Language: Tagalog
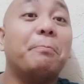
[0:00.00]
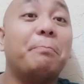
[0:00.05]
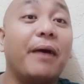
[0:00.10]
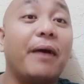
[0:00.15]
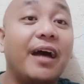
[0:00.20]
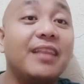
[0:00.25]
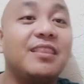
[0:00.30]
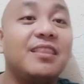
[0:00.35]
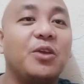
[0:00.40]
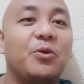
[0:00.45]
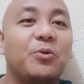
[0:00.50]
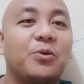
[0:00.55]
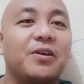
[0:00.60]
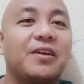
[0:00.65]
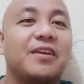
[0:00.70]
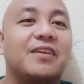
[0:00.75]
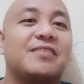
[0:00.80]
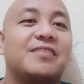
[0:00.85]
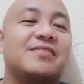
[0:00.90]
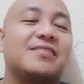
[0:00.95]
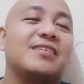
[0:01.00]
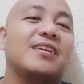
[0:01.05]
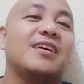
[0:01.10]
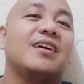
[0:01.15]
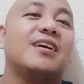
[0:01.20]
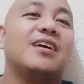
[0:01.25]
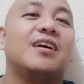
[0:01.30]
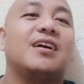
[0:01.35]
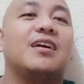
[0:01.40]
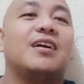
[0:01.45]
Body Works.
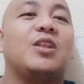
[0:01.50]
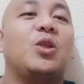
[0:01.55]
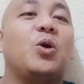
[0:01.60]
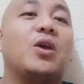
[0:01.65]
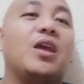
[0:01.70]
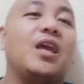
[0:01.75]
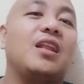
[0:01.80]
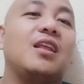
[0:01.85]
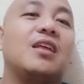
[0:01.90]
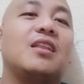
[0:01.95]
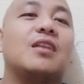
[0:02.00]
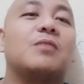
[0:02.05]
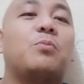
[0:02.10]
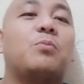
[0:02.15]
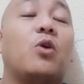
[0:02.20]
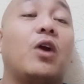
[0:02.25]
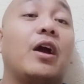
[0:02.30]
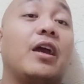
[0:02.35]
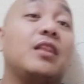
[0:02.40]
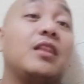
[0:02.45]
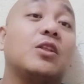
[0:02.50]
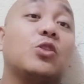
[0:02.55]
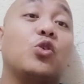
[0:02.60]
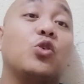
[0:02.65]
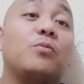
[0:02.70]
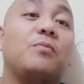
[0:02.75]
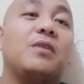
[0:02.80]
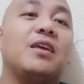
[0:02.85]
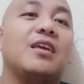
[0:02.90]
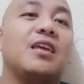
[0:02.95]
Located at Buhay na
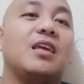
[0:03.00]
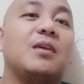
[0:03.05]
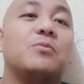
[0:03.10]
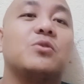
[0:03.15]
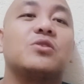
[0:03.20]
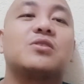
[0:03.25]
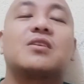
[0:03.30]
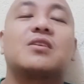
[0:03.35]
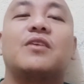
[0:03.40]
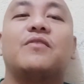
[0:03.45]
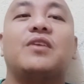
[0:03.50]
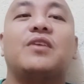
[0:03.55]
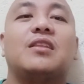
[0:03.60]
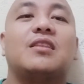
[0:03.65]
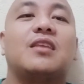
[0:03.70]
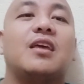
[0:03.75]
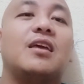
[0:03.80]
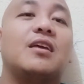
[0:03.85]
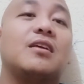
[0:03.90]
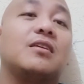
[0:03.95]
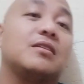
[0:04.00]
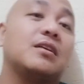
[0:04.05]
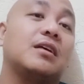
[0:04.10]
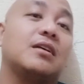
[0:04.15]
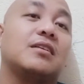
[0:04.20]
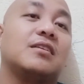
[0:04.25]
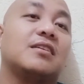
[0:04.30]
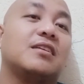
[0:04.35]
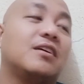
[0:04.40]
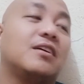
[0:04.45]
Tubig, Imus, Cavite.
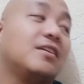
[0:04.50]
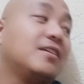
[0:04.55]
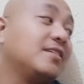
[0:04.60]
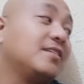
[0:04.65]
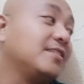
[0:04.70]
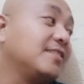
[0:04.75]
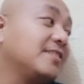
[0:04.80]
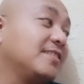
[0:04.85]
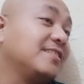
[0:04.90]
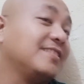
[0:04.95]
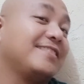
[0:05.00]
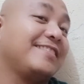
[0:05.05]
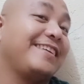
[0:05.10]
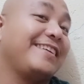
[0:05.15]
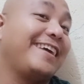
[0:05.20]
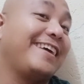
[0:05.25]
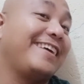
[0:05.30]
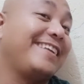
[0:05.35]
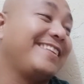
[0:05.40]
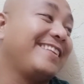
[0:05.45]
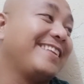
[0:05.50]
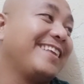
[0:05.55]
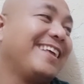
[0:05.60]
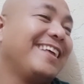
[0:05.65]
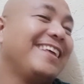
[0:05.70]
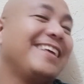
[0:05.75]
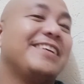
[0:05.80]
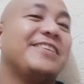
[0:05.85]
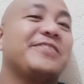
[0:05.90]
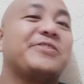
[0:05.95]
Body, siya. Yan.
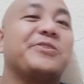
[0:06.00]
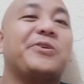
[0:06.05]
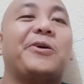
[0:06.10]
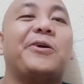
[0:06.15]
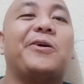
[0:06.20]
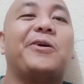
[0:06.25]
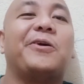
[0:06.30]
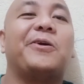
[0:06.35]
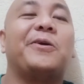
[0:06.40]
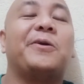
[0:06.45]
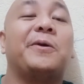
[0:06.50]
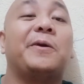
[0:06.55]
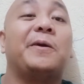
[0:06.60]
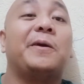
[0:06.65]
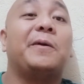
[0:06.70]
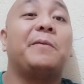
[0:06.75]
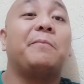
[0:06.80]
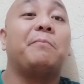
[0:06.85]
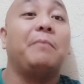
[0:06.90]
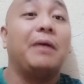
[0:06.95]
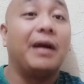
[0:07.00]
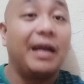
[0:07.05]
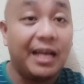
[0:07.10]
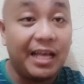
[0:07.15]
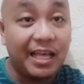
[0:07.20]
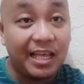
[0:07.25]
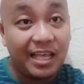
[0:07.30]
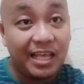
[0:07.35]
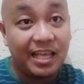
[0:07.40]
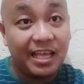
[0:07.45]
So,
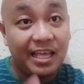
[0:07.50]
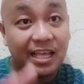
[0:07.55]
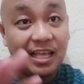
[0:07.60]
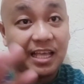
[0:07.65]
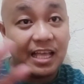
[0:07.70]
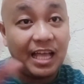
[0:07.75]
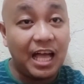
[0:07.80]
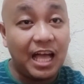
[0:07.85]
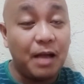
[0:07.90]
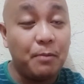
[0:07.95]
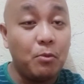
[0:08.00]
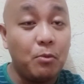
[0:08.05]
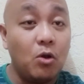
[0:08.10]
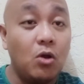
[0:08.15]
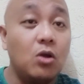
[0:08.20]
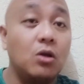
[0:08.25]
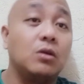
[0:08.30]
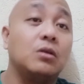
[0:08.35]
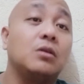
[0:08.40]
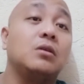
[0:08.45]
mga among,